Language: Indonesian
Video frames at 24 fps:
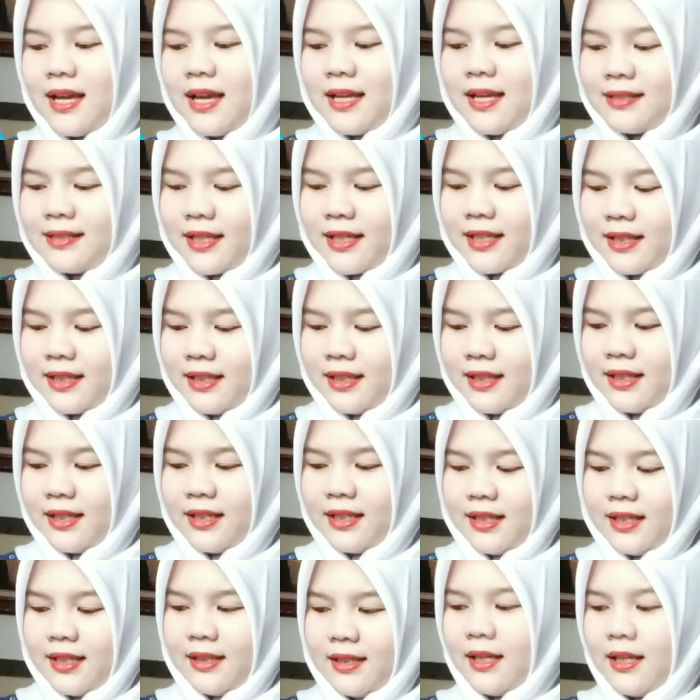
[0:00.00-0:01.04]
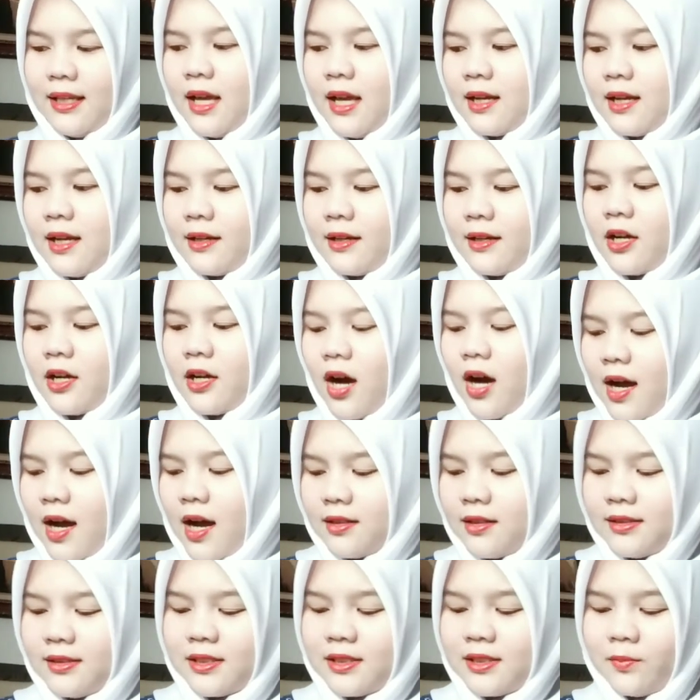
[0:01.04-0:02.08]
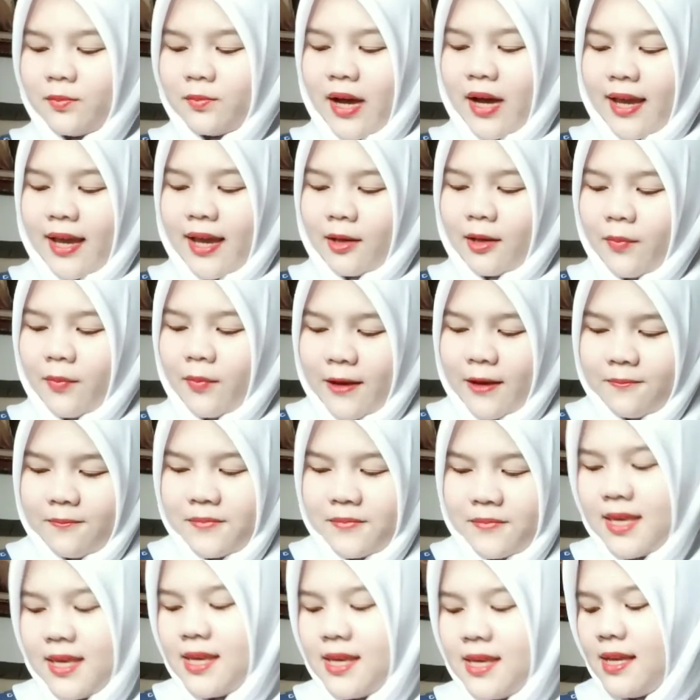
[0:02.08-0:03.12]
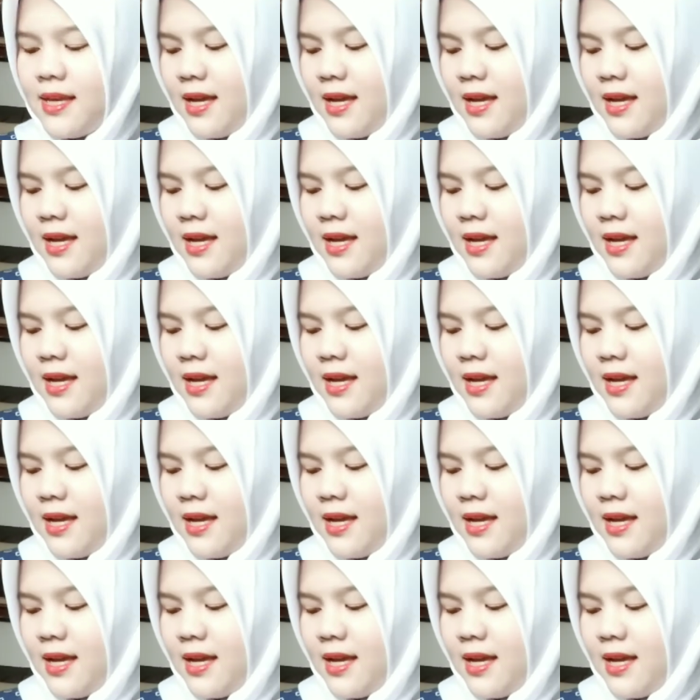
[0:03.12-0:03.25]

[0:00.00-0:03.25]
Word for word: jadi ini gone smile baby